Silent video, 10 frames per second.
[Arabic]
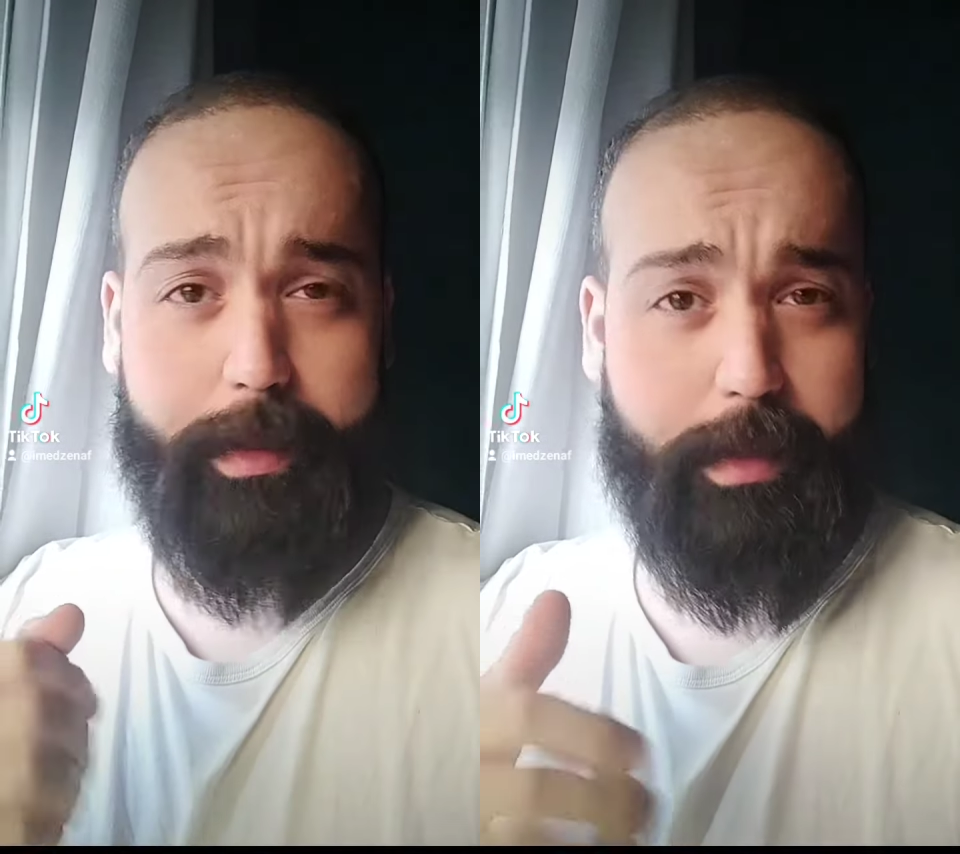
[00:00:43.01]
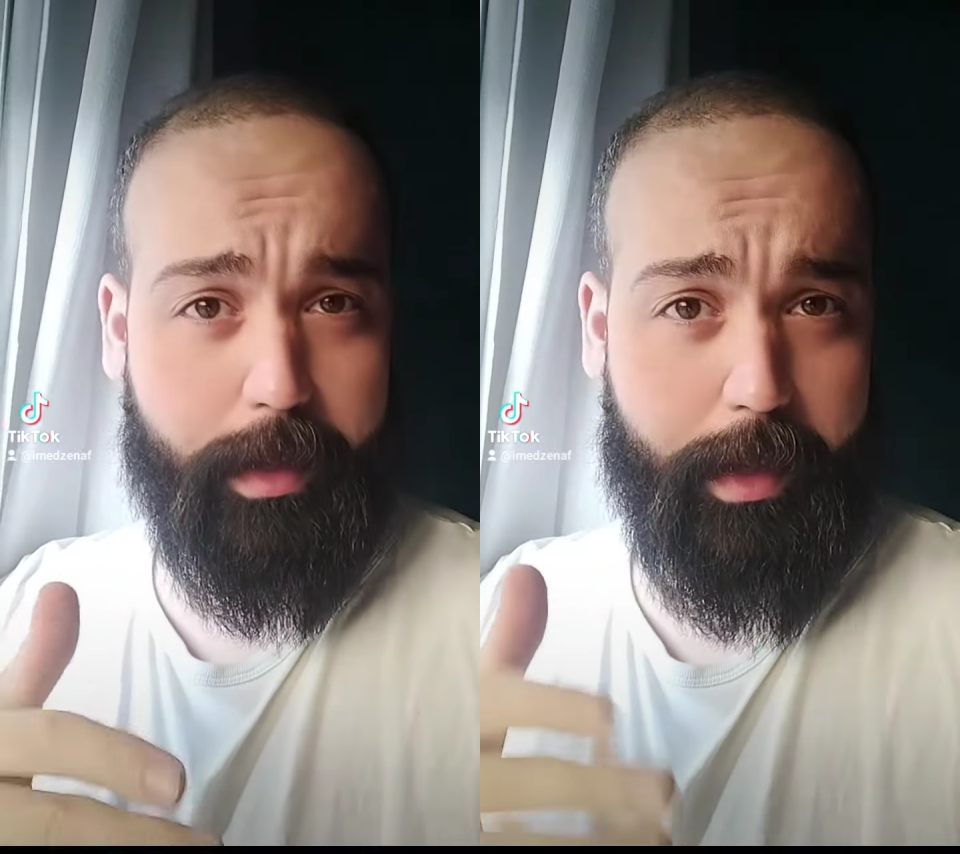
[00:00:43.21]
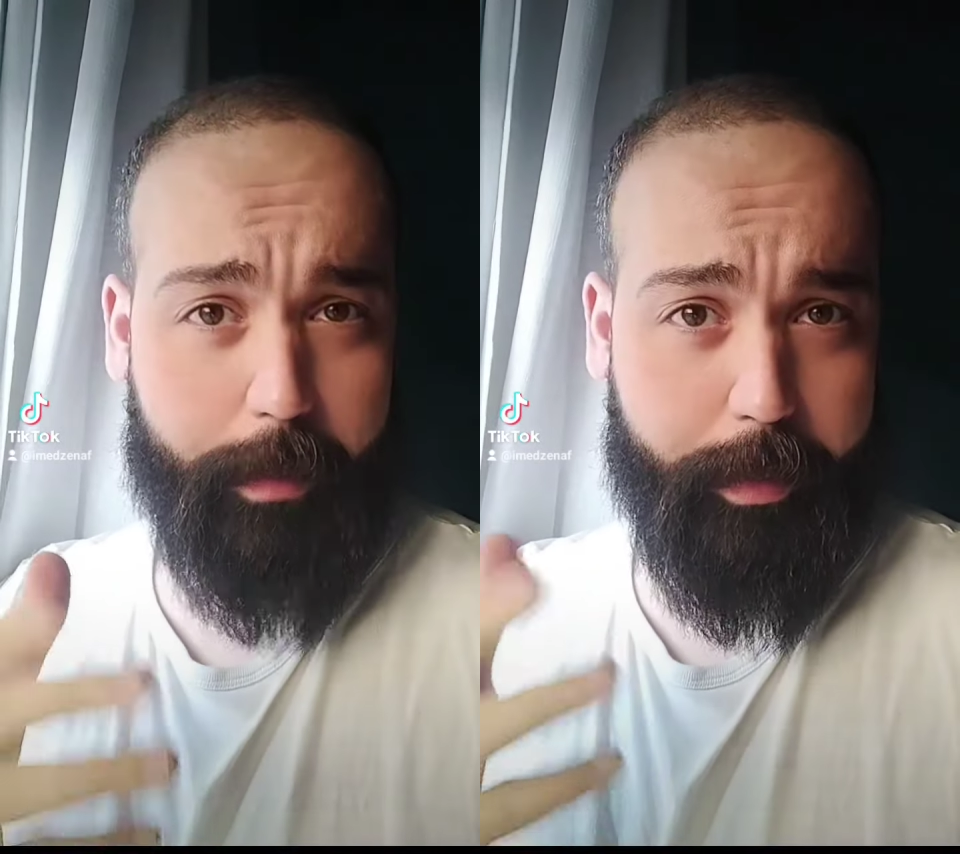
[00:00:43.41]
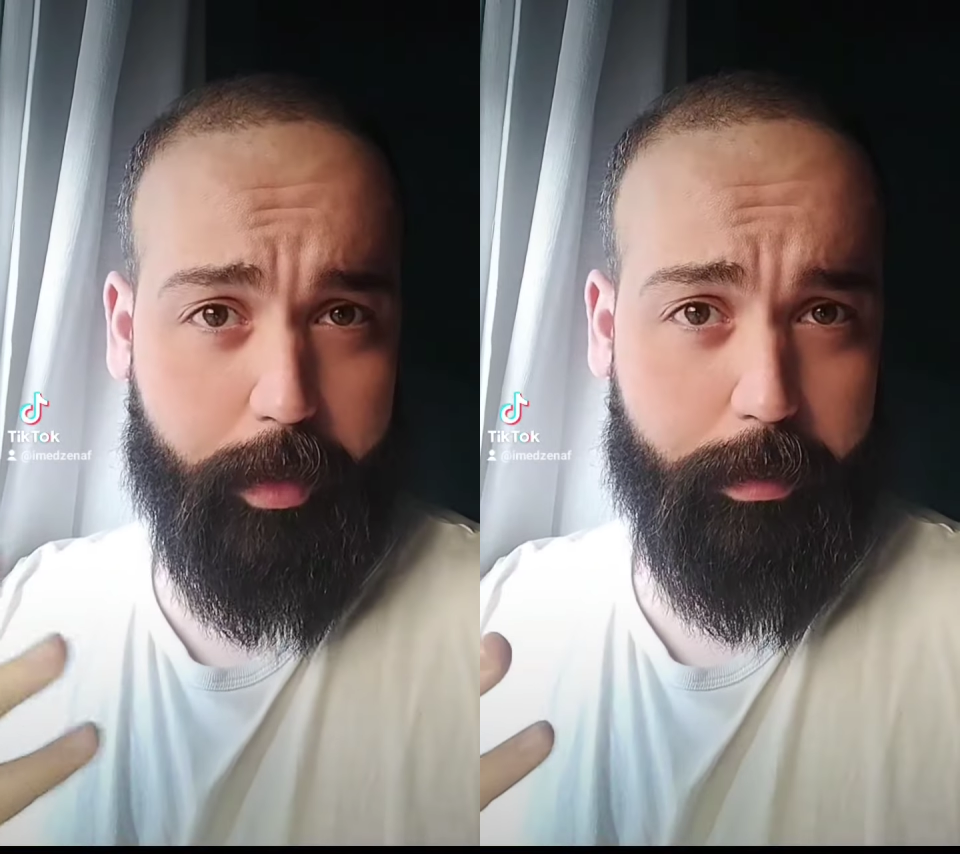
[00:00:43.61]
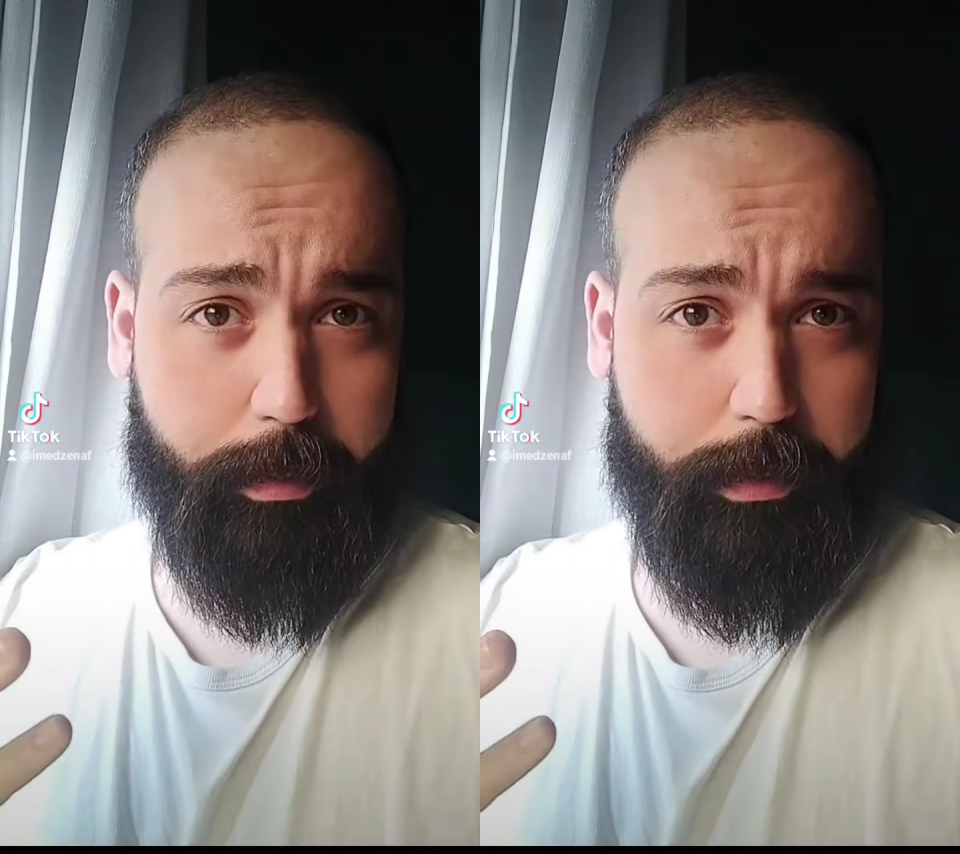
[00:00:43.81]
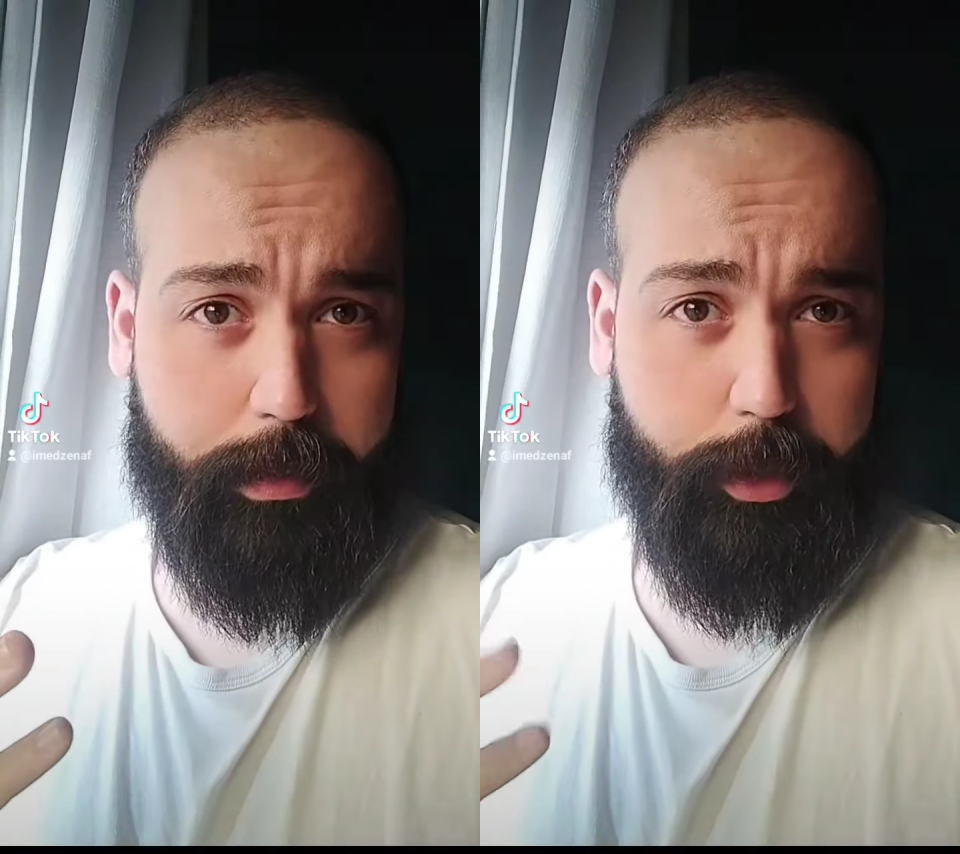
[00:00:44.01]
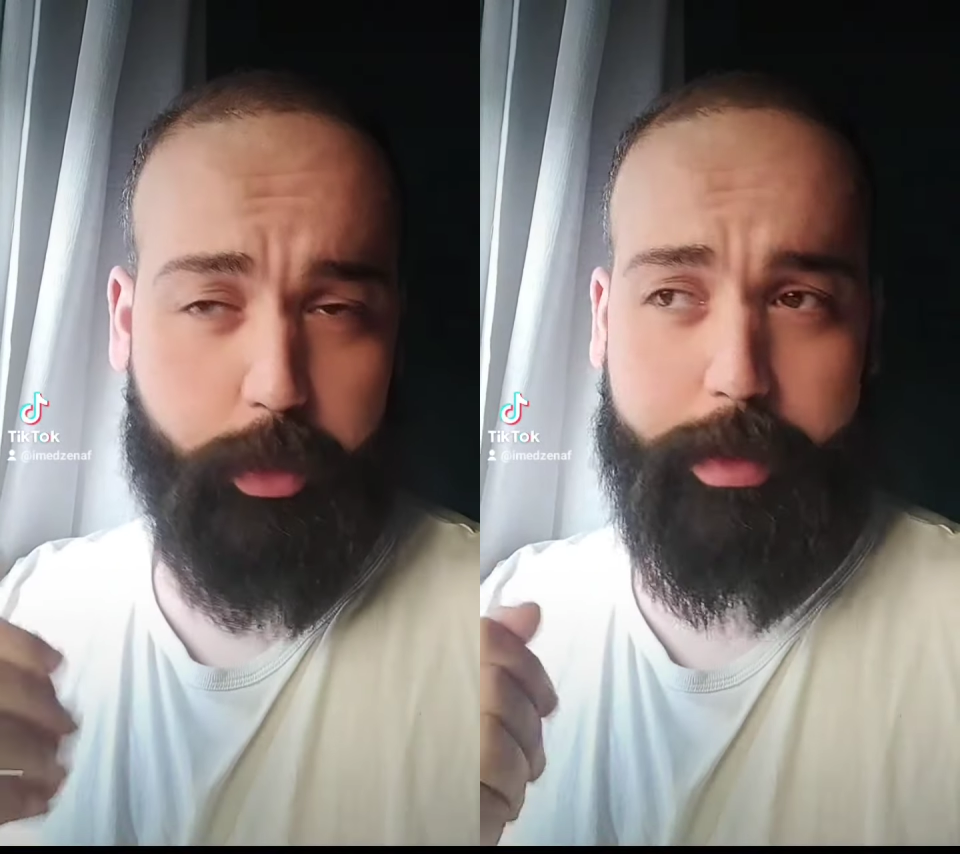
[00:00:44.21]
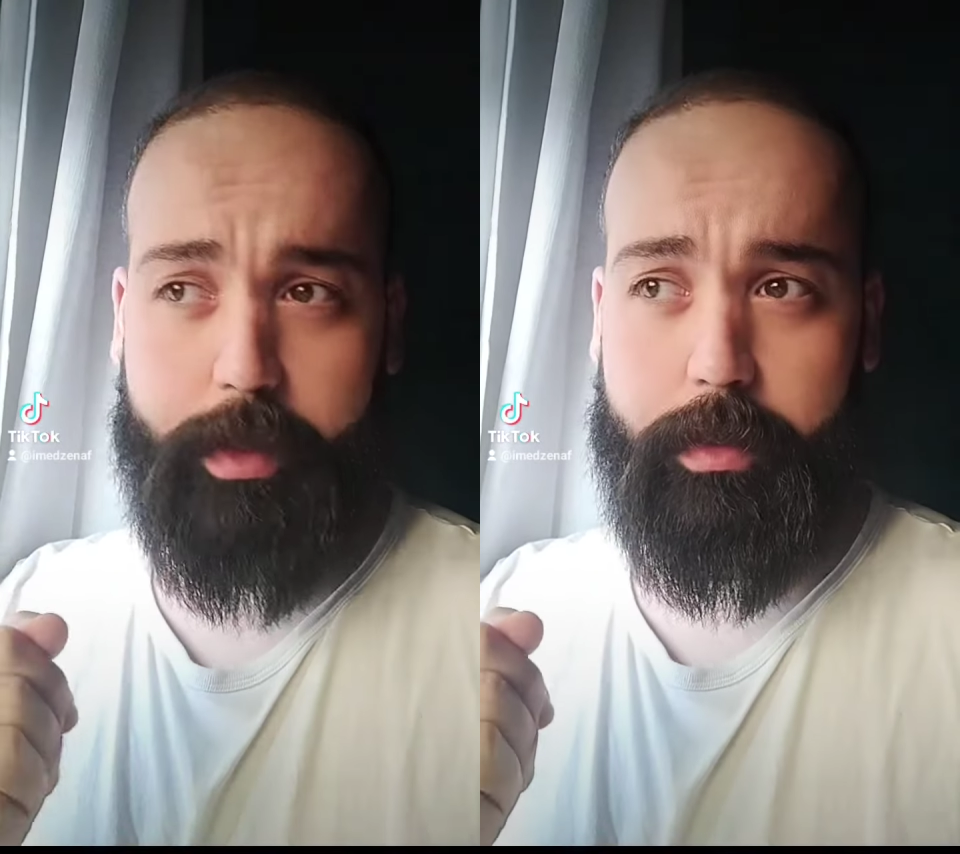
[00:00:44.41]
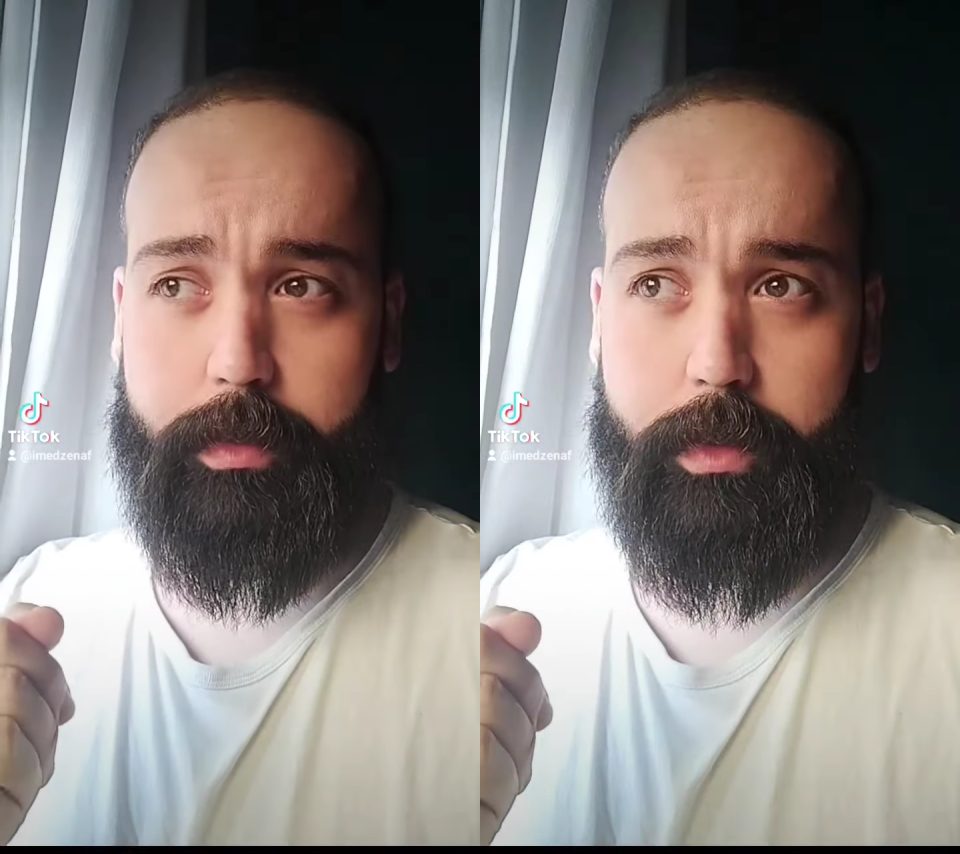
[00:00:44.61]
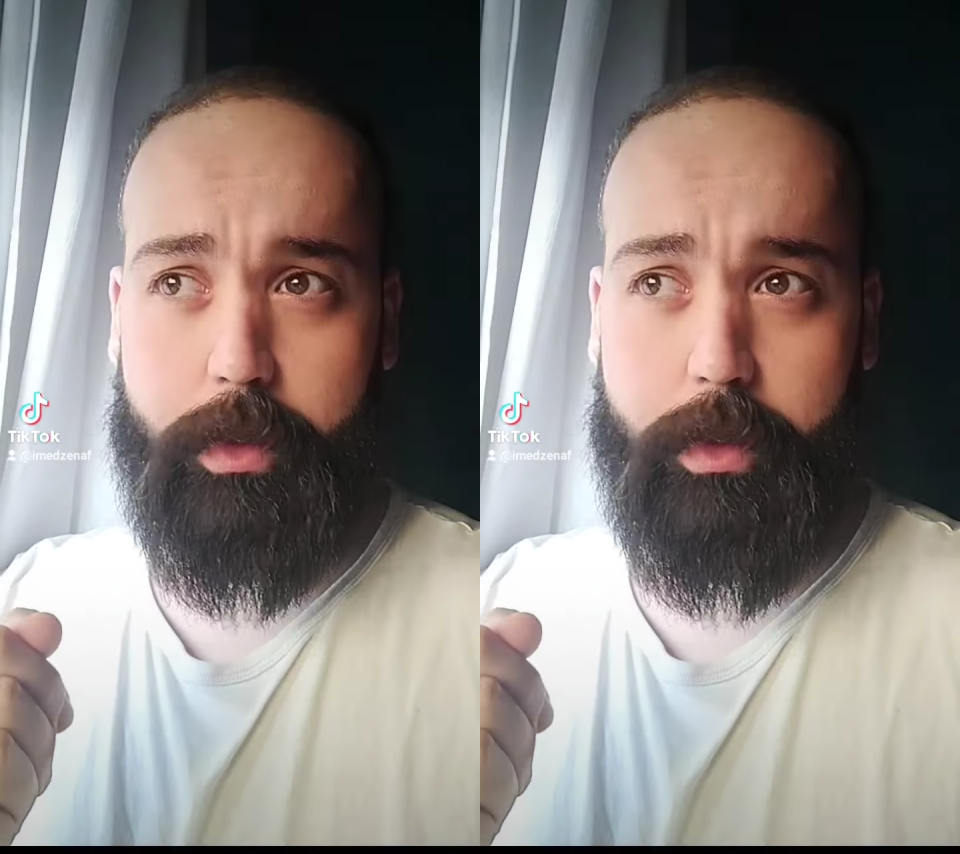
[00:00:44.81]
كي تطلع بهم شويه